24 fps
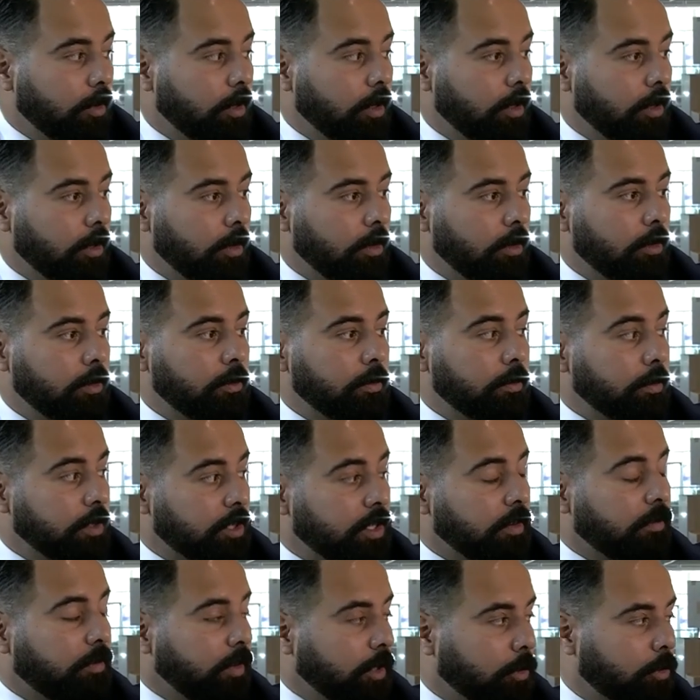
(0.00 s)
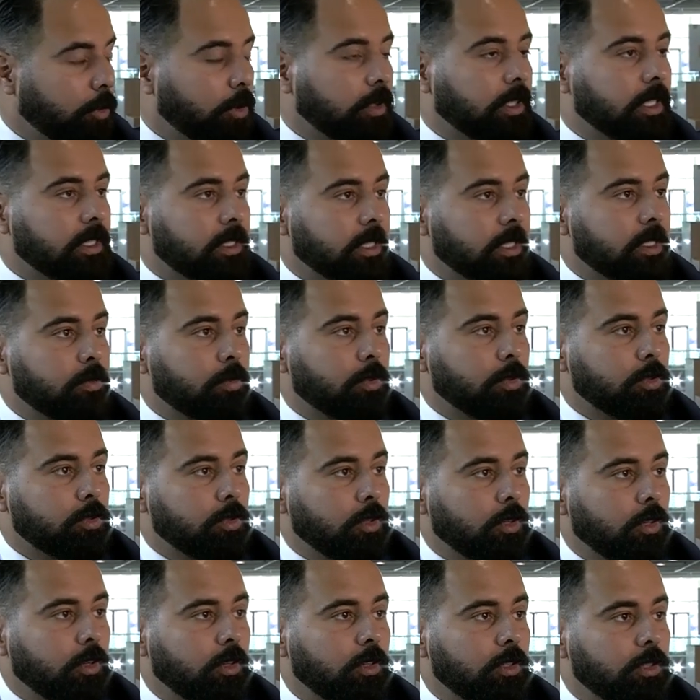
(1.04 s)
euh, j'ai fait le tour des
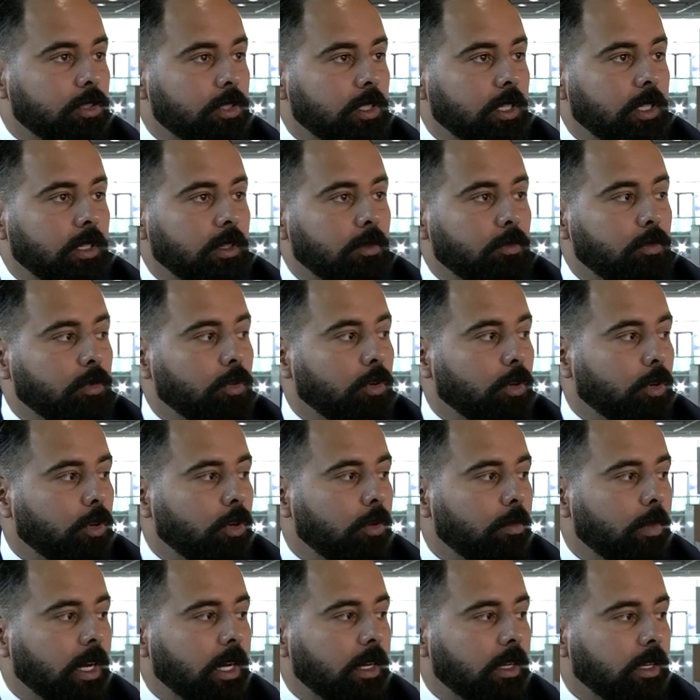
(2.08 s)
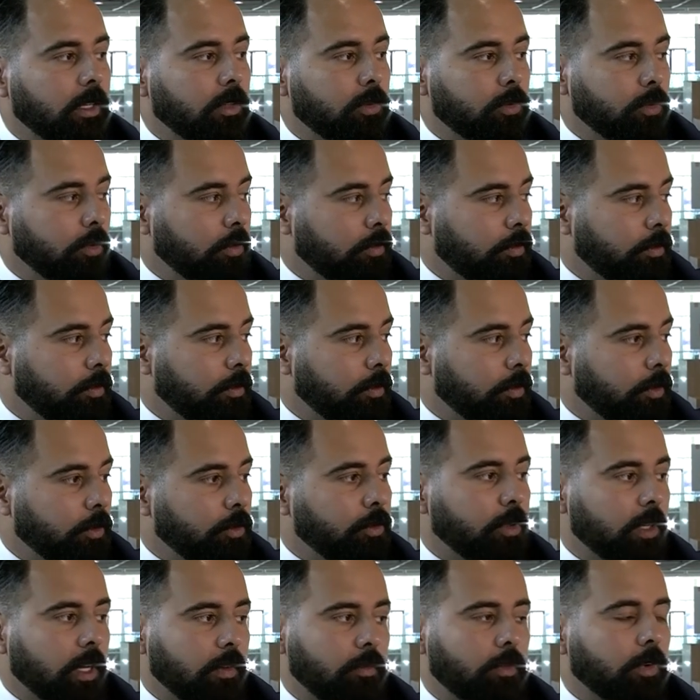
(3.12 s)
exposants, j'ai vu le remarques et tout,
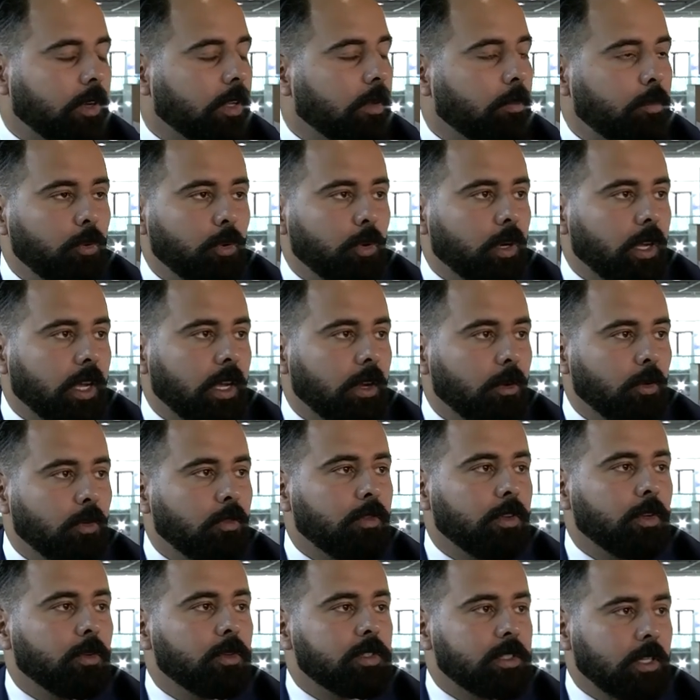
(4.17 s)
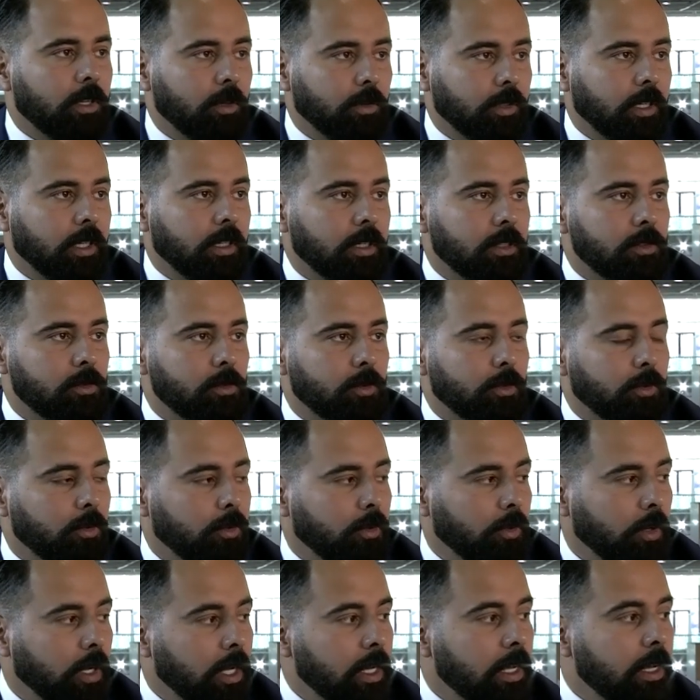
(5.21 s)
nous n'avons plus rien à envier aux salons
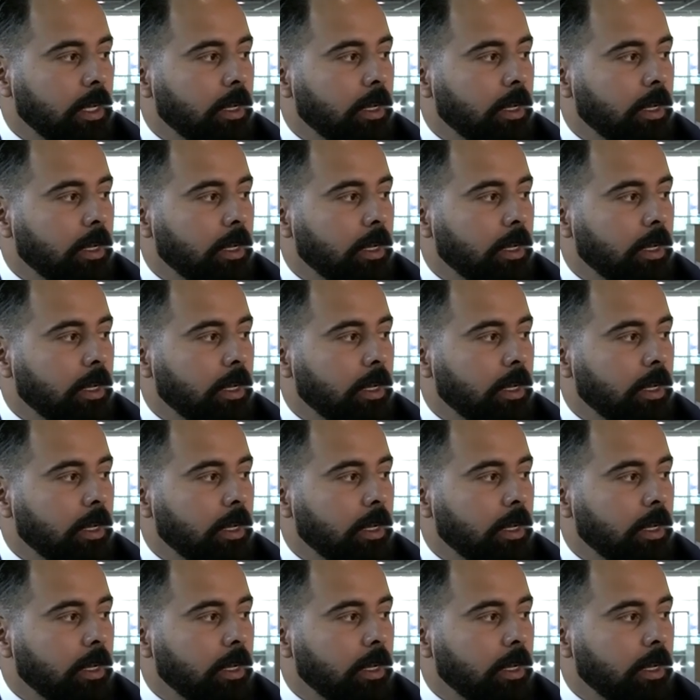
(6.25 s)
internationaux.